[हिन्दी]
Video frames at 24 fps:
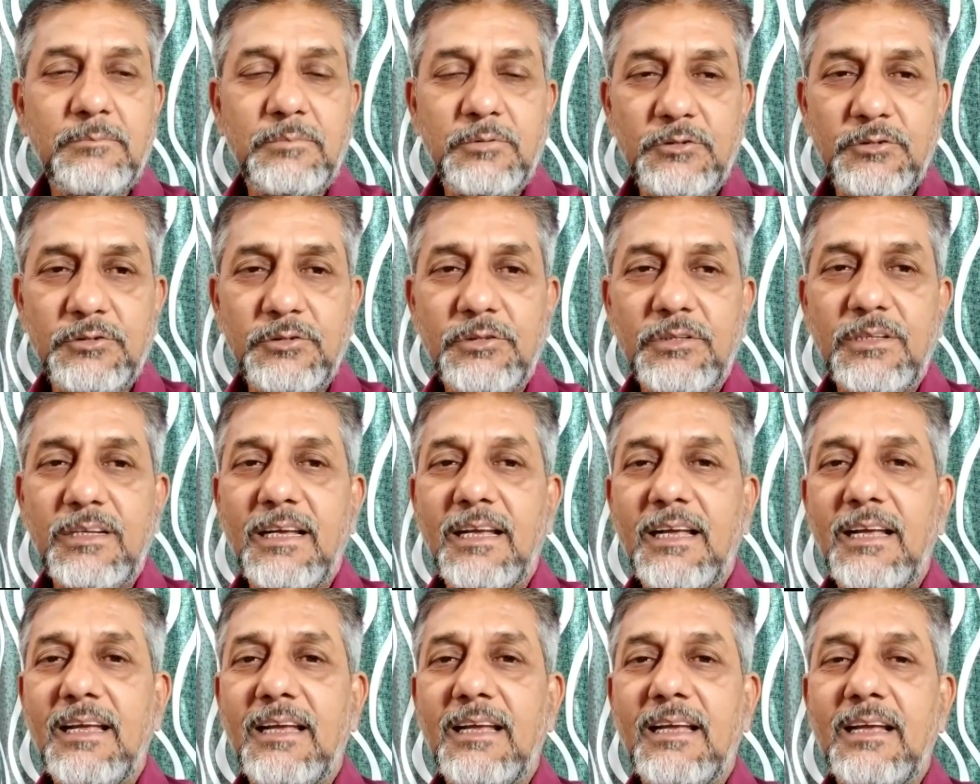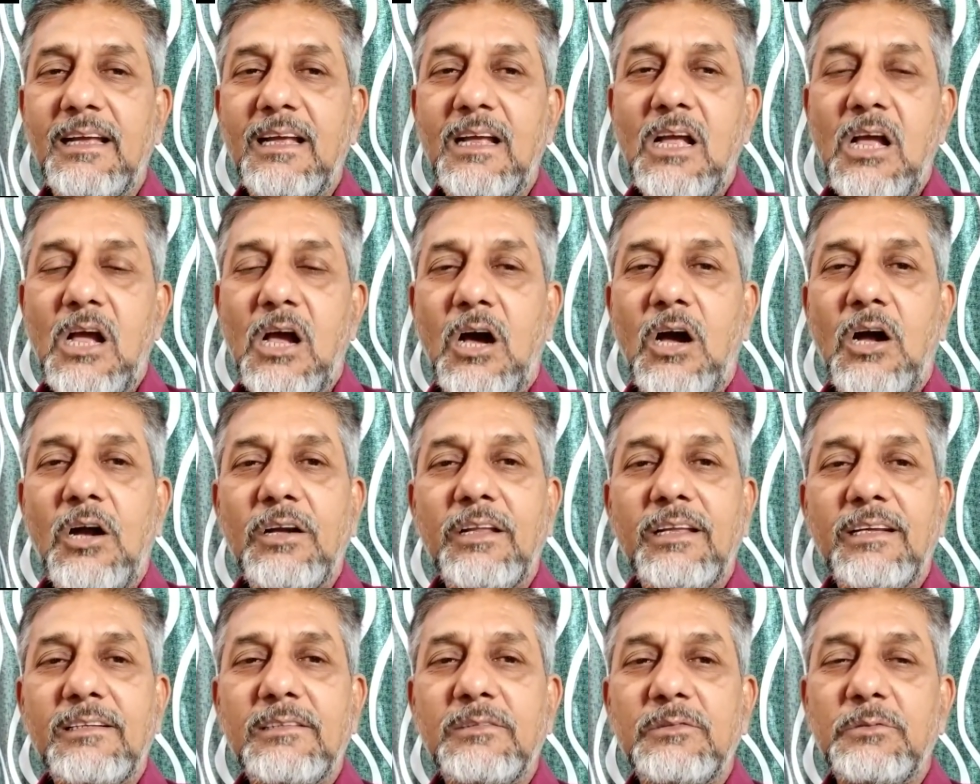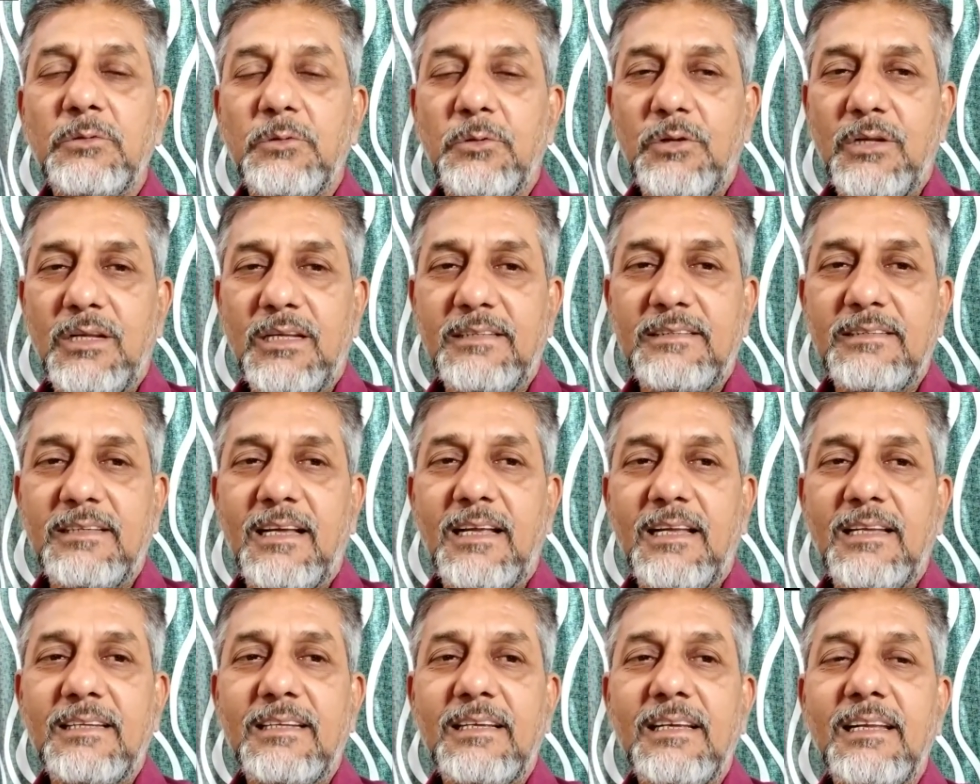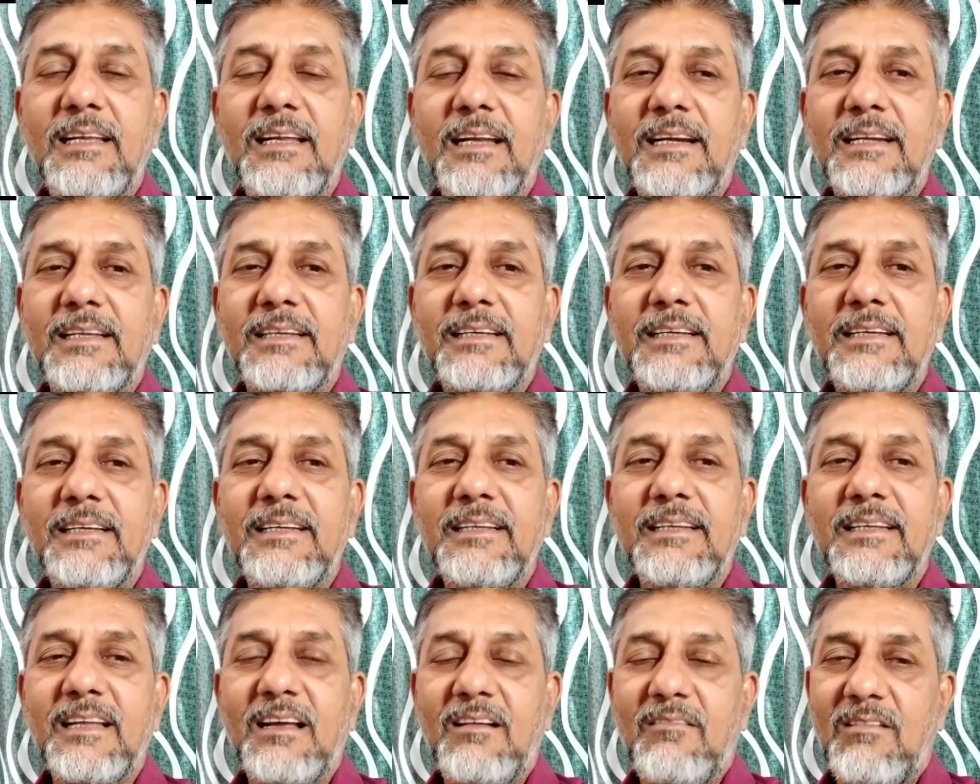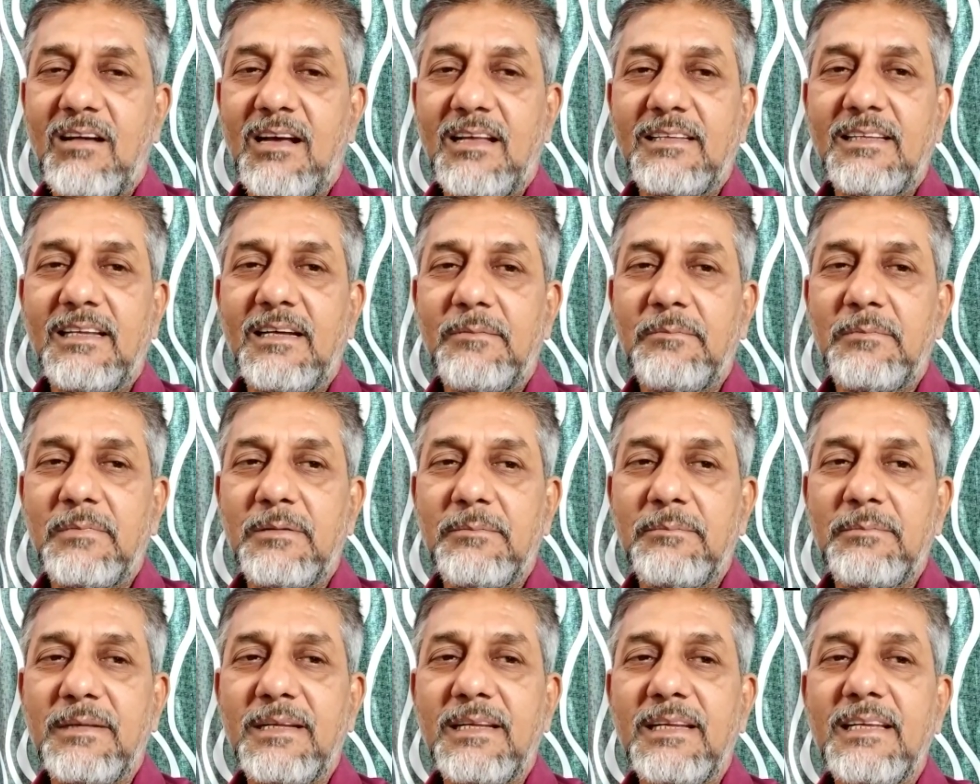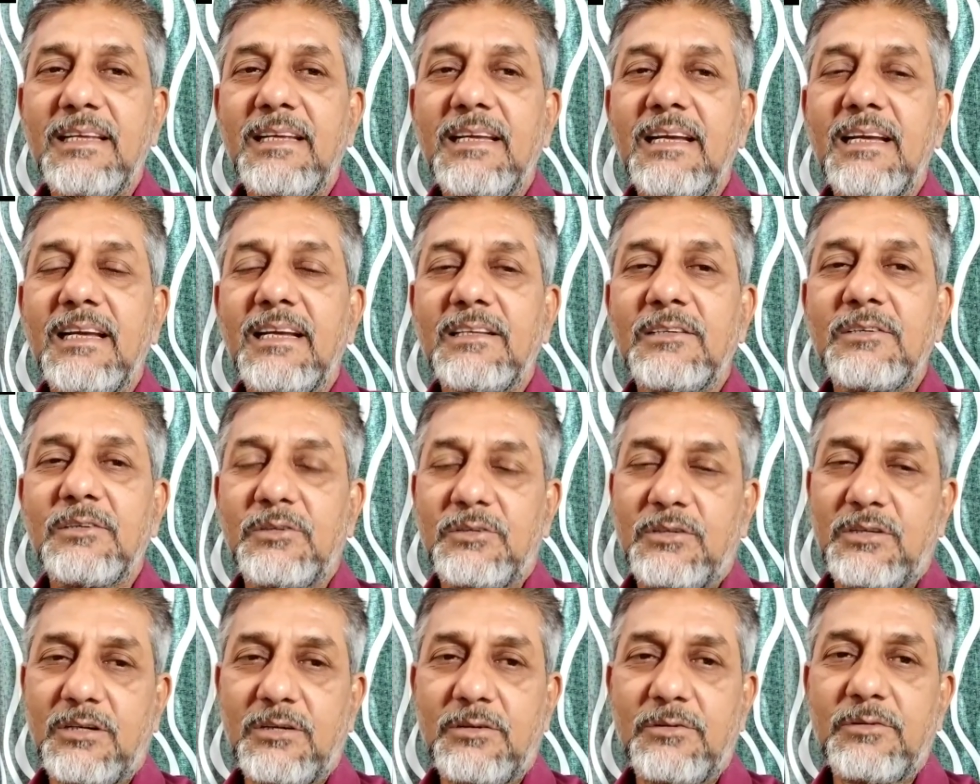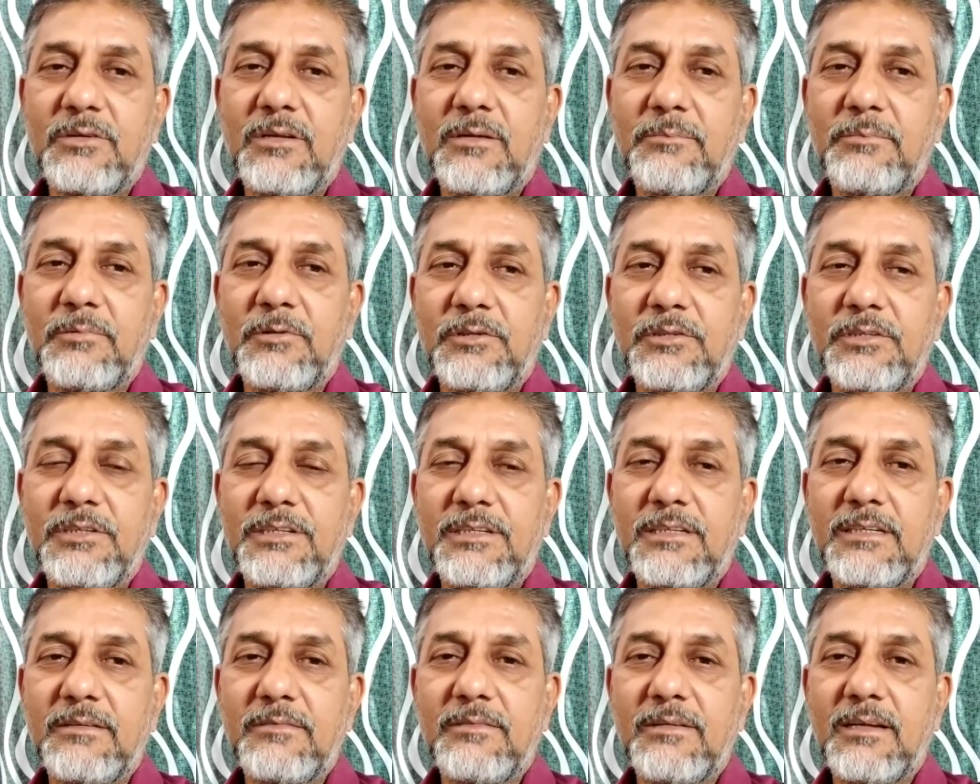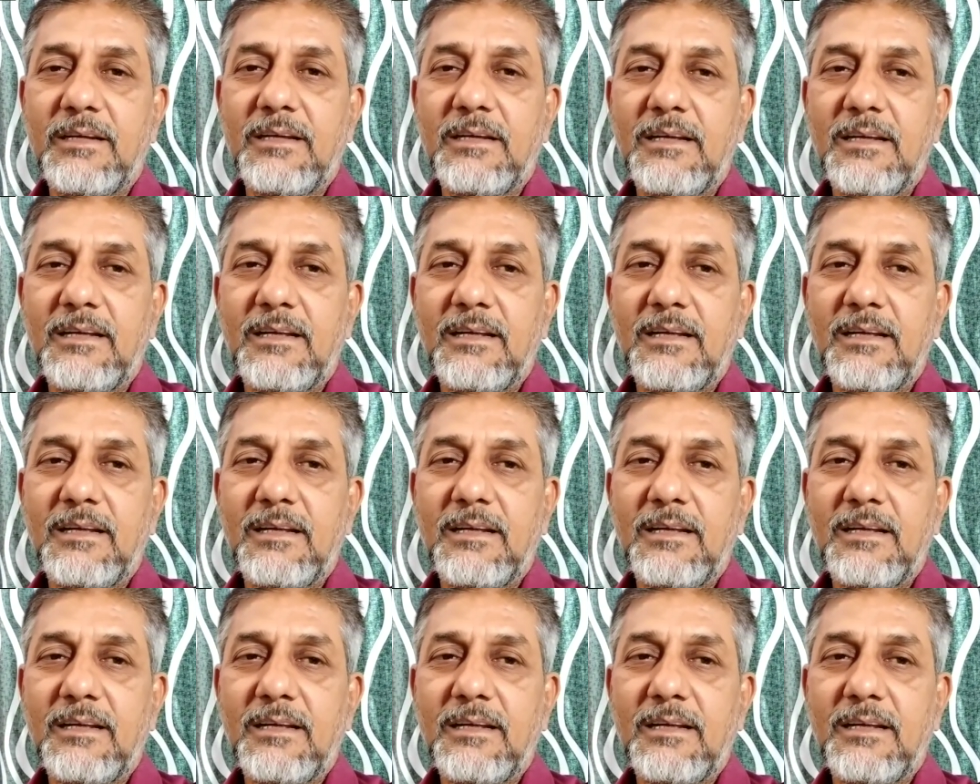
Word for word: बुजुर्ग हैं और एक 16 साल की लड़की नवादा में मिली है जो कोरोना पॉजिटिव है